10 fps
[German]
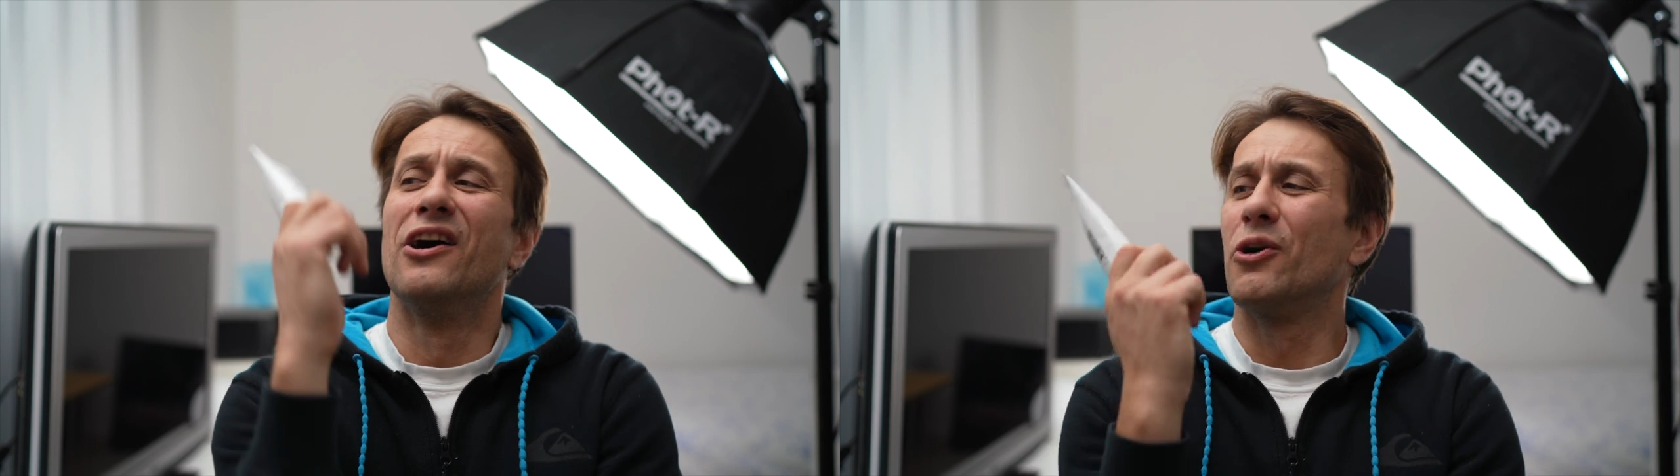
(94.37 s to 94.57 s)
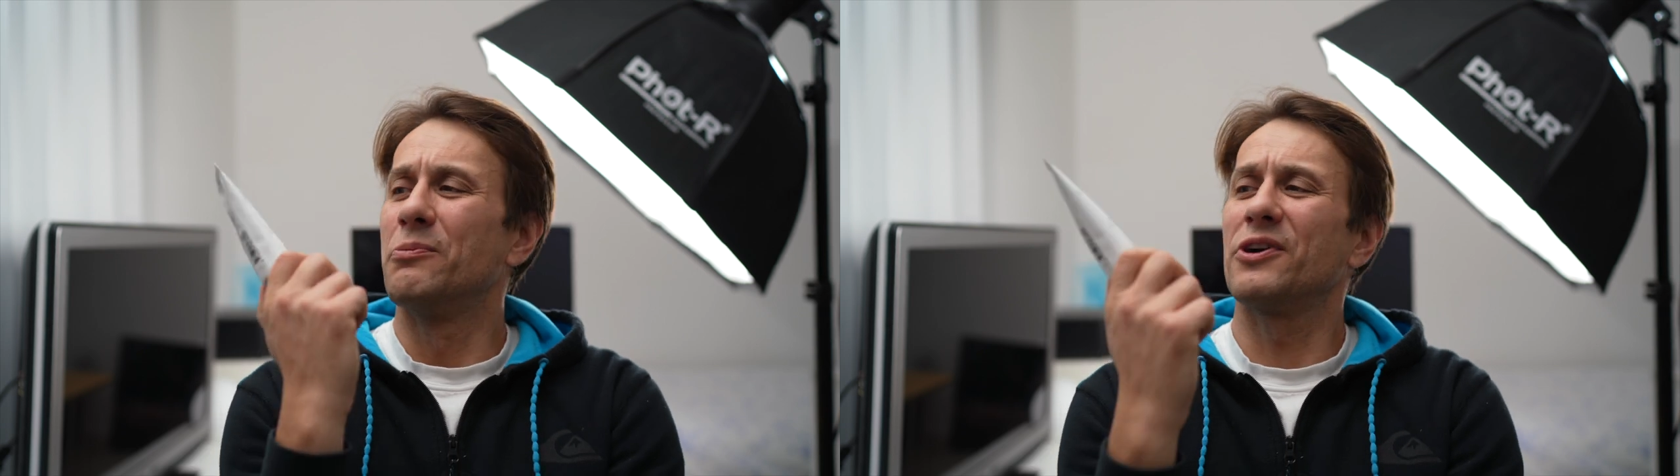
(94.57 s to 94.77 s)

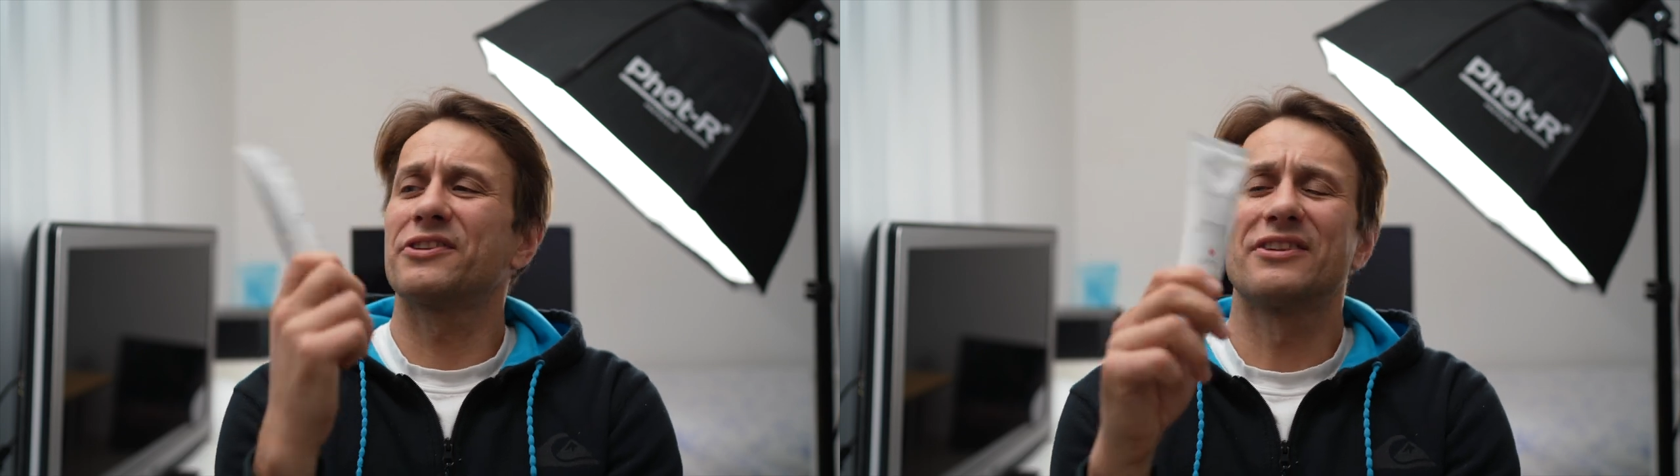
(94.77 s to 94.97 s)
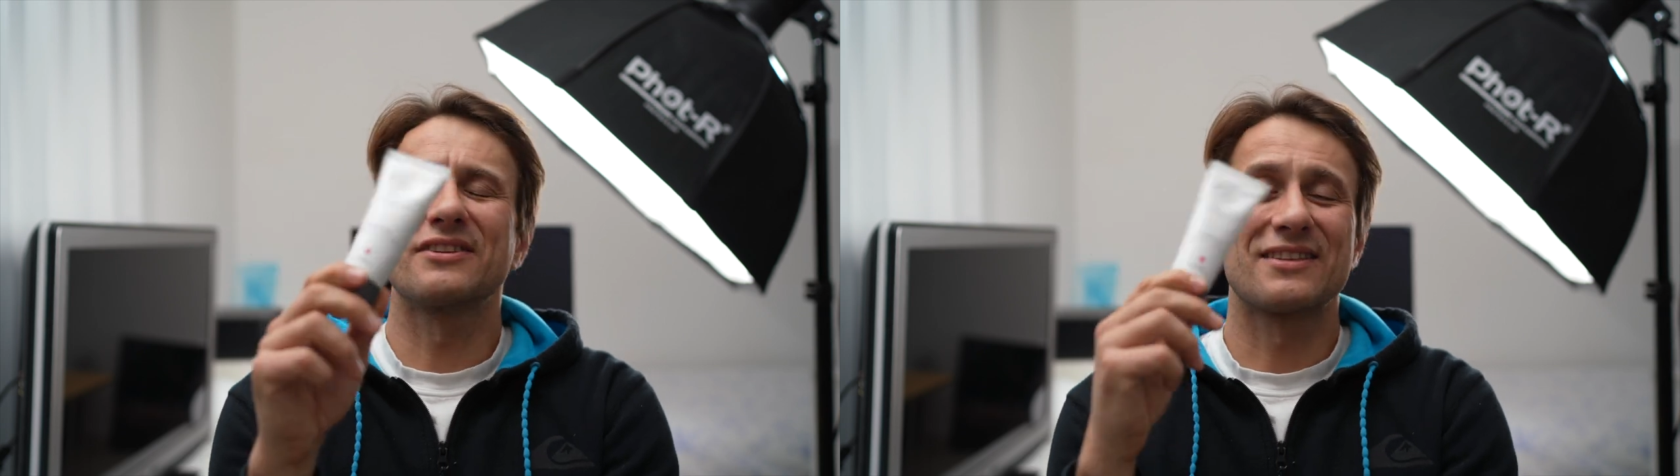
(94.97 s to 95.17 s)
und
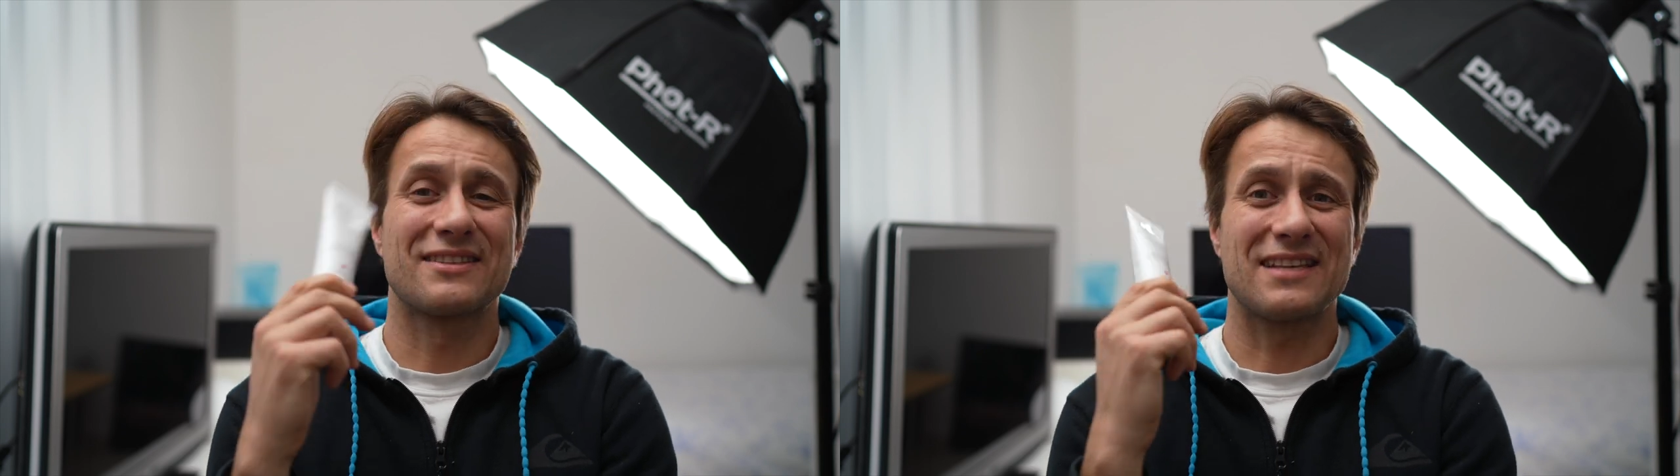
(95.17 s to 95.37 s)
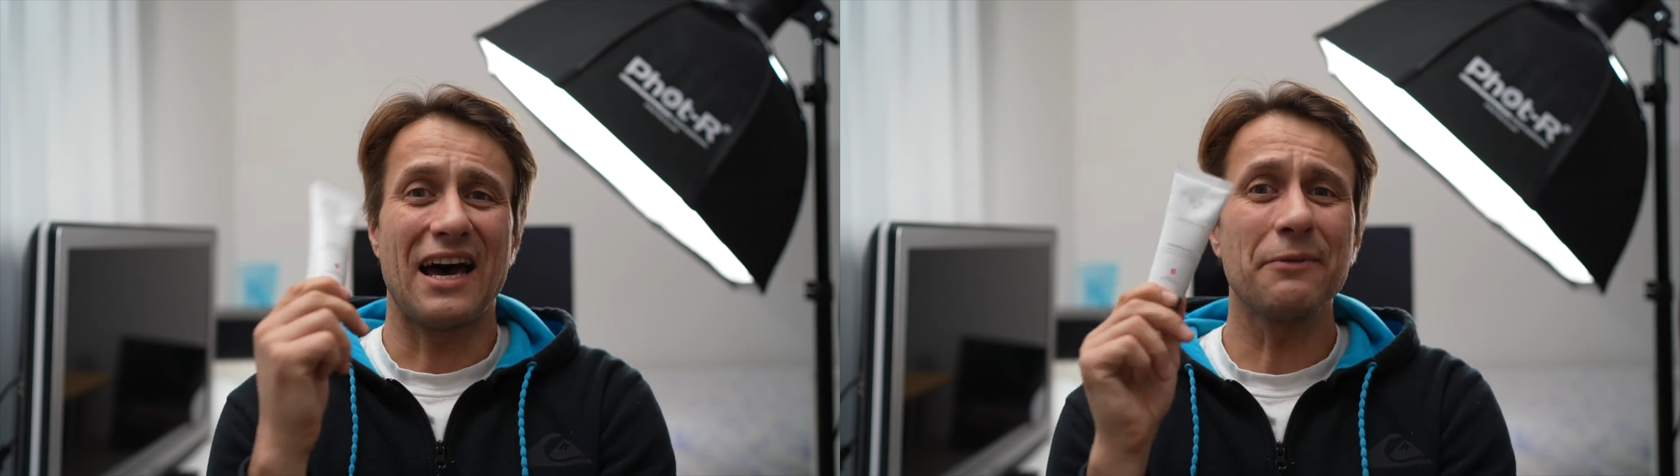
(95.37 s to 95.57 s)
möchte
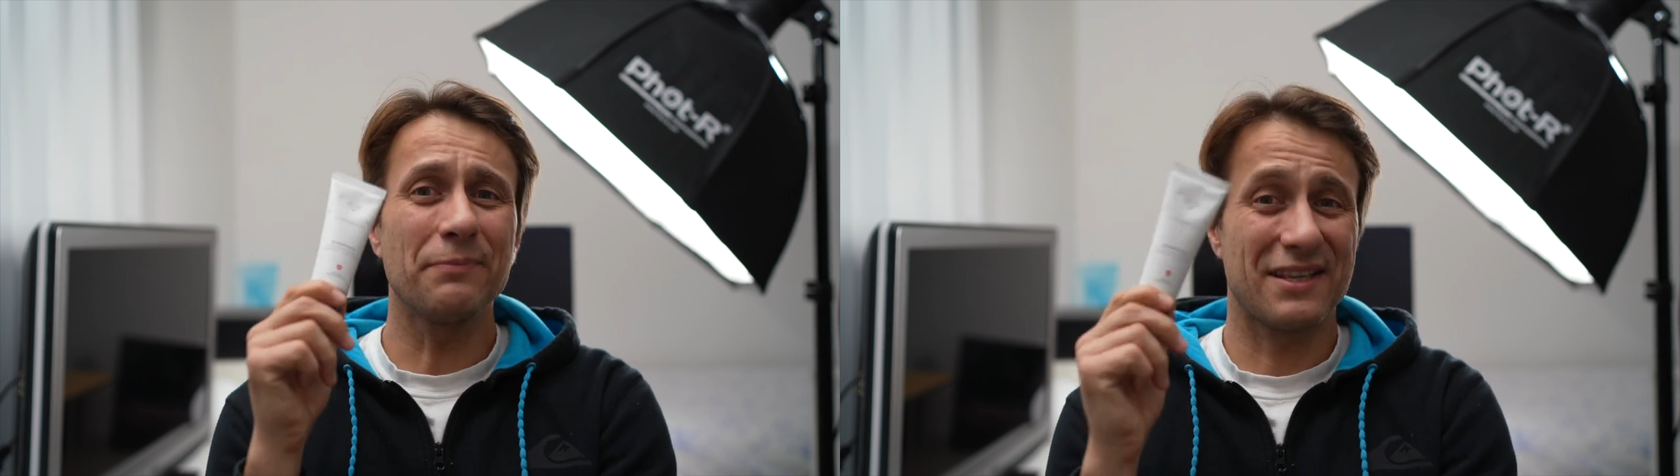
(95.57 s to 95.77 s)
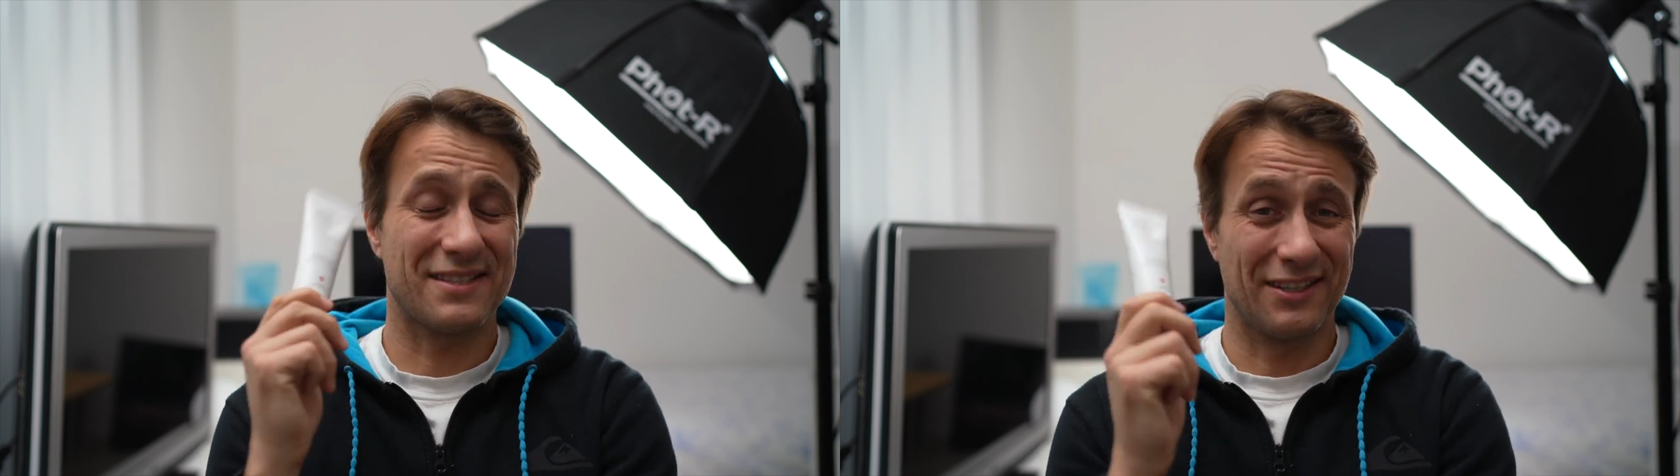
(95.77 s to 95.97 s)
diese
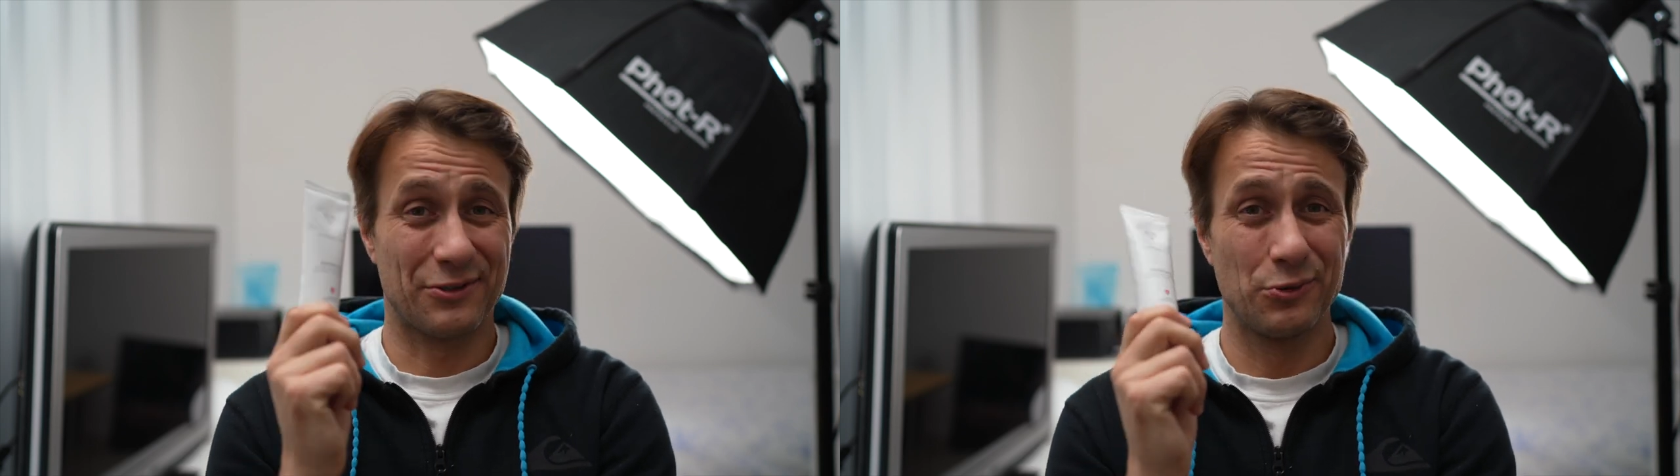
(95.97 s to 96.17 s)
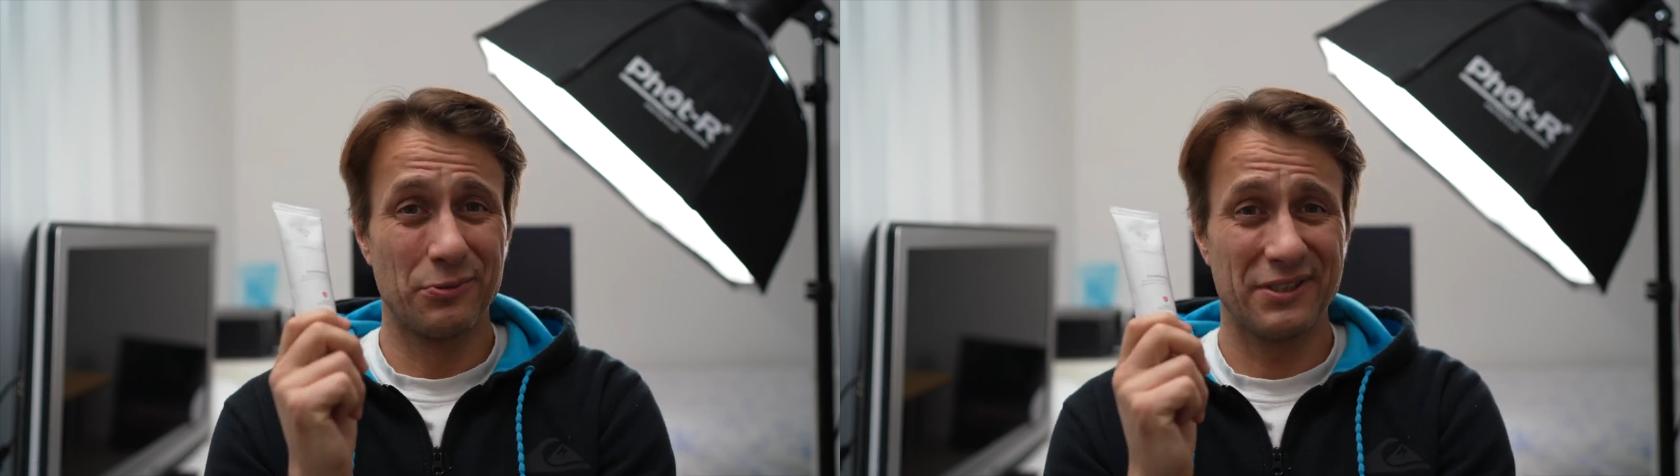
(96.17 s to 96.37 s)

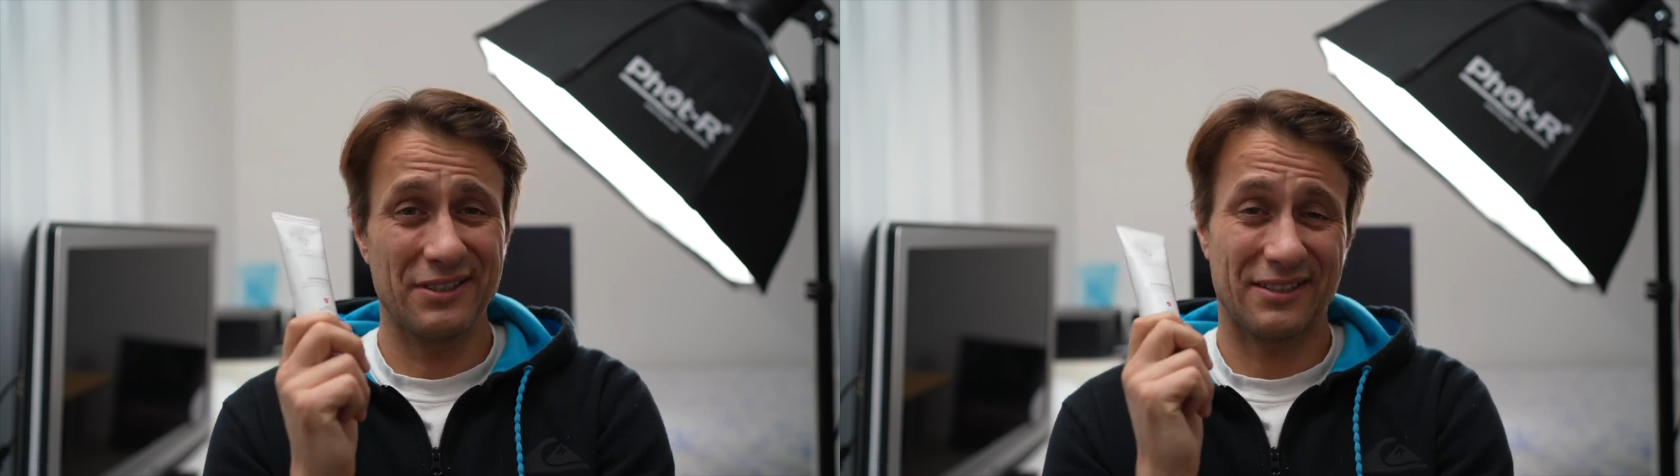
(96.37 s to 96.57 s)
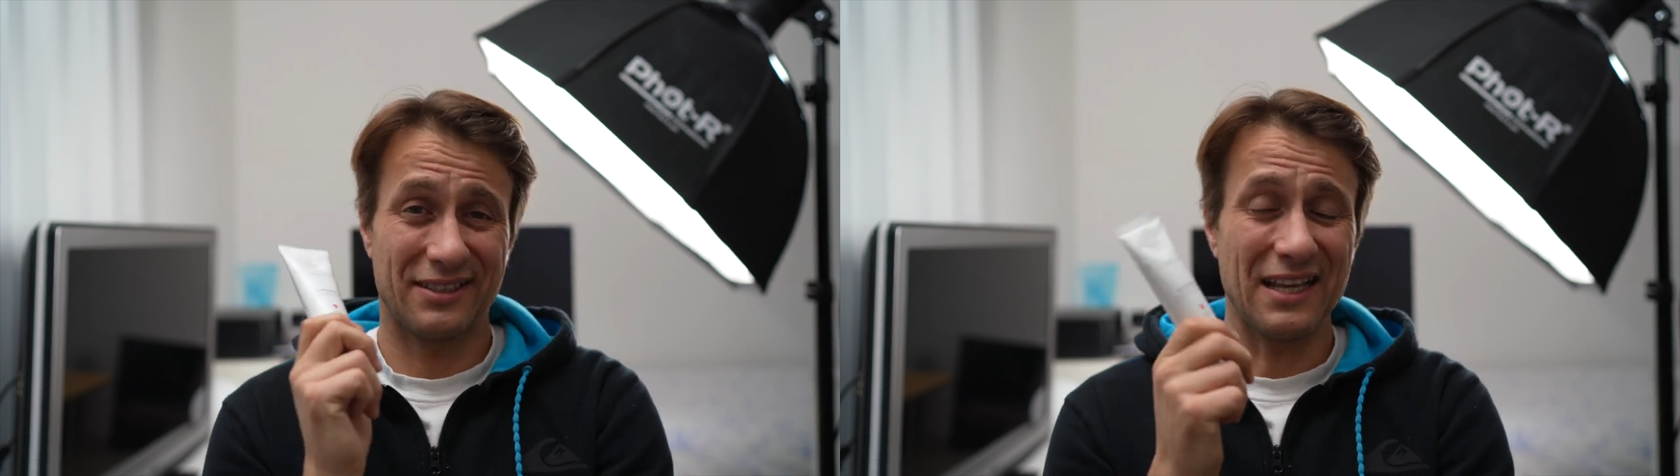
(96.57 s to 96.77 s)
Zahnpastatube